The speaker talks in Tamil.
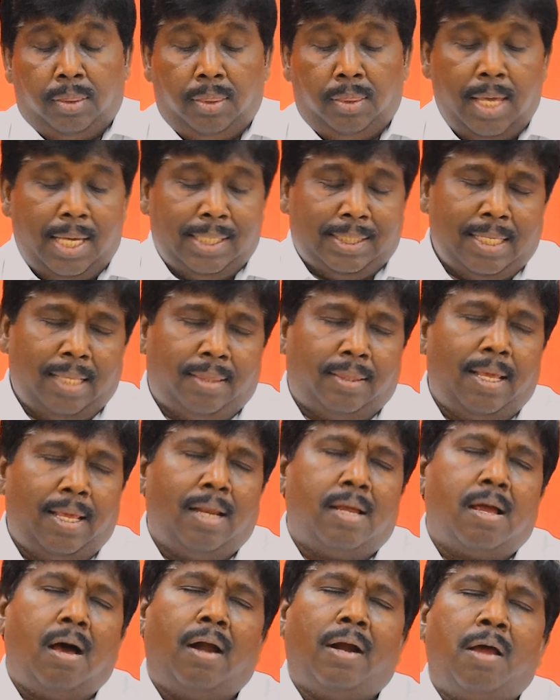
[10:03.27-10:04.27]

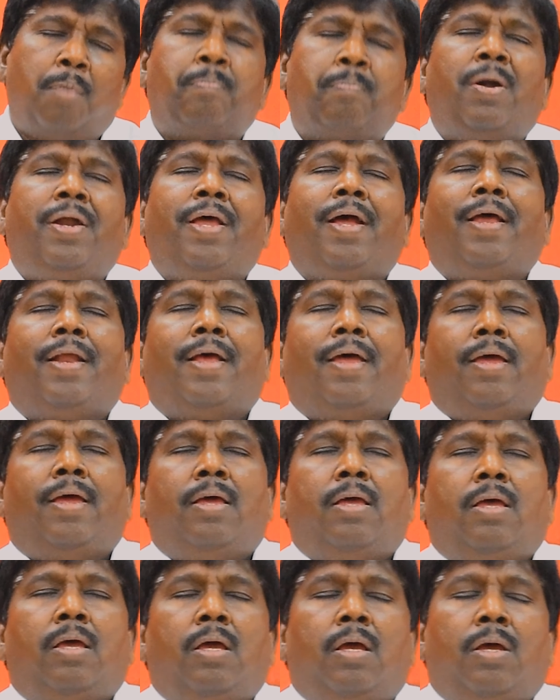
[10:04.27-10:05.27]
தேசத்தில் காணப்படுகிற
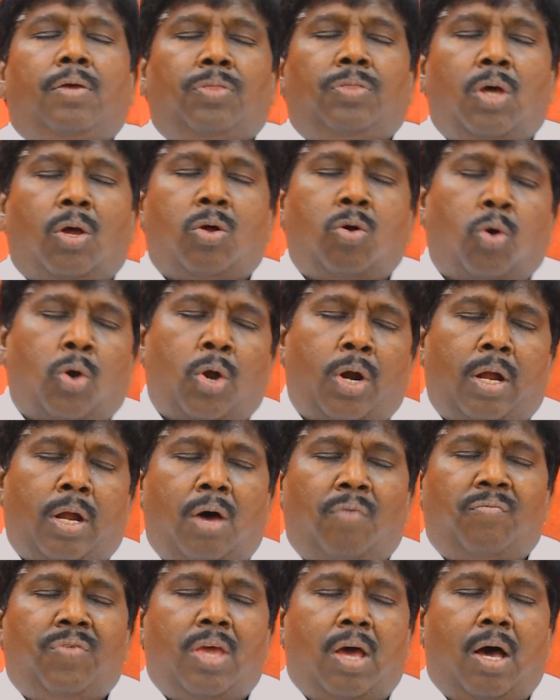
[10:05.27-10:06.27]
இந்த கொரோனா
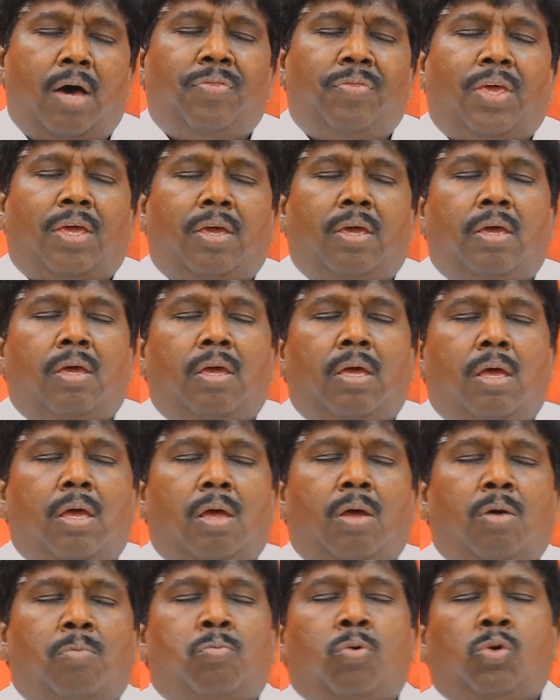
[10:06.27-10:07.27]
வியாதி
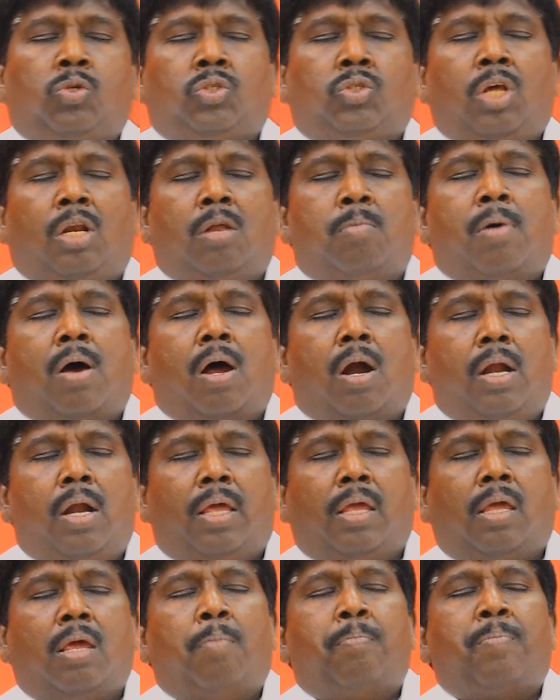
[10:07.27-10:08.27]
முற்றிலும்
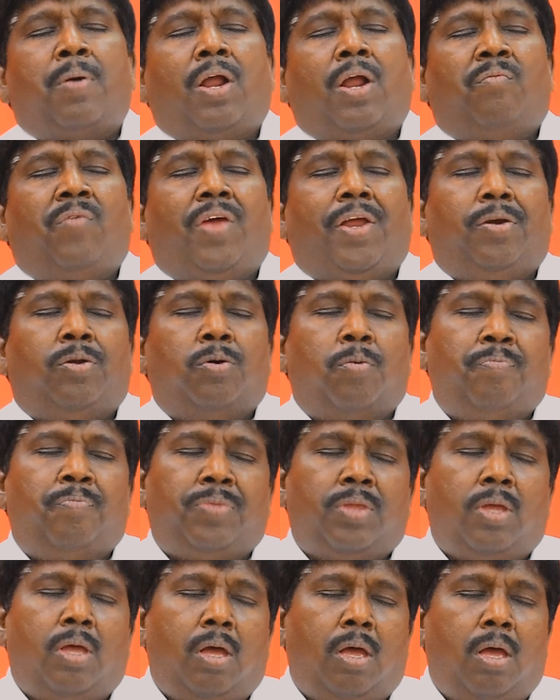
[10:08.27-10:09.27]
அழிக்கப்பட வேண்டும்
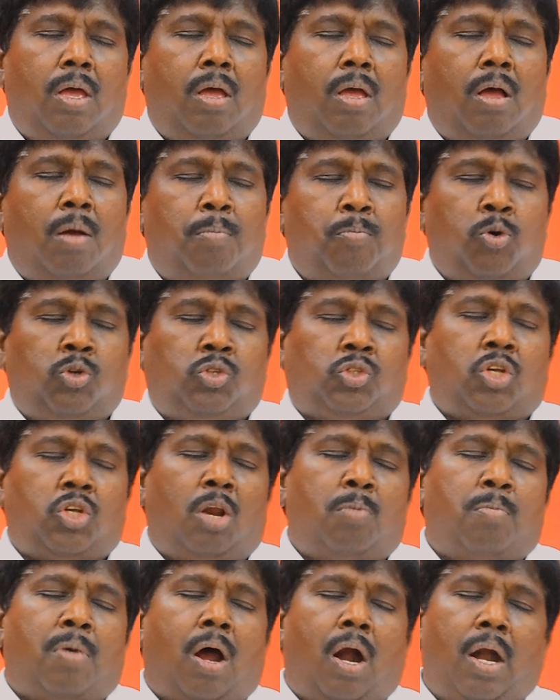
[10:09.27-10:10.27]

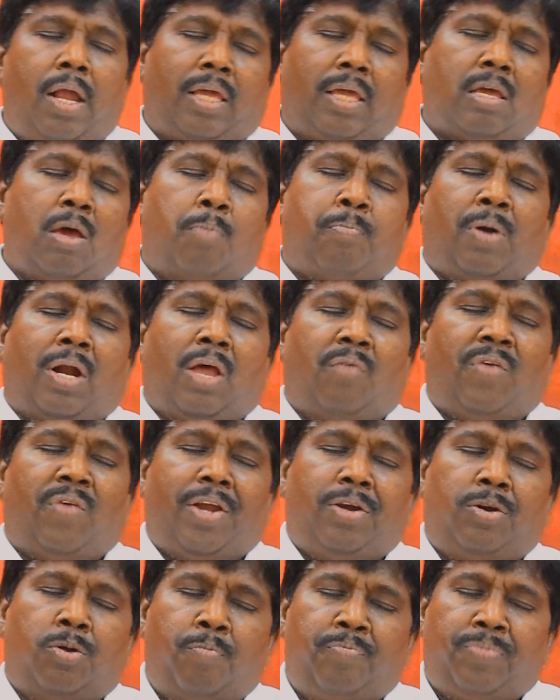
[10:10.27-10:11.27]
முற்றிலும் அழிக்கப்பட
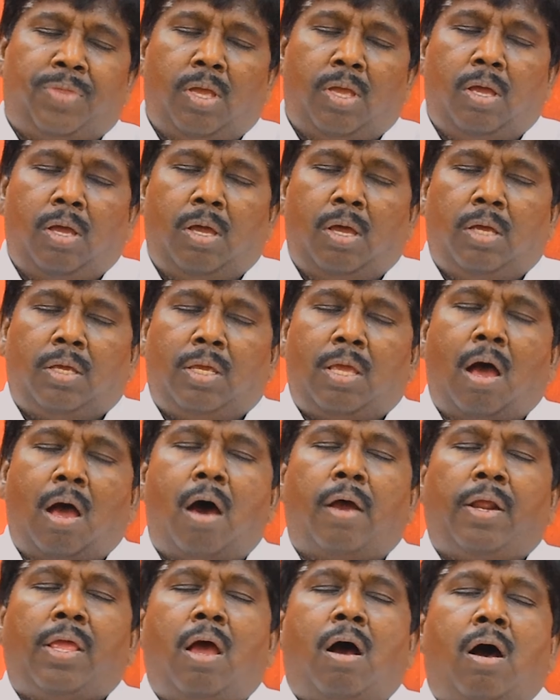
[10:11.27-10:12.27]
வேண்டும்
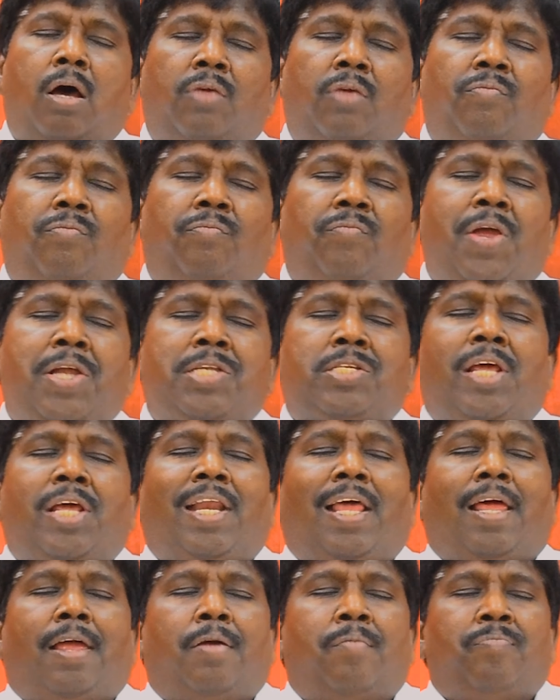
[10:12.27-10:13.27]
யார் யார்
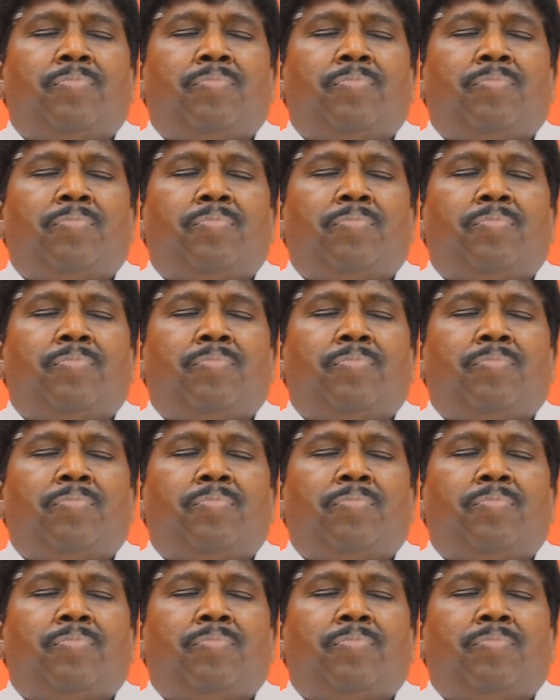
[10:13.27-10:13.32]
வீட்டிலே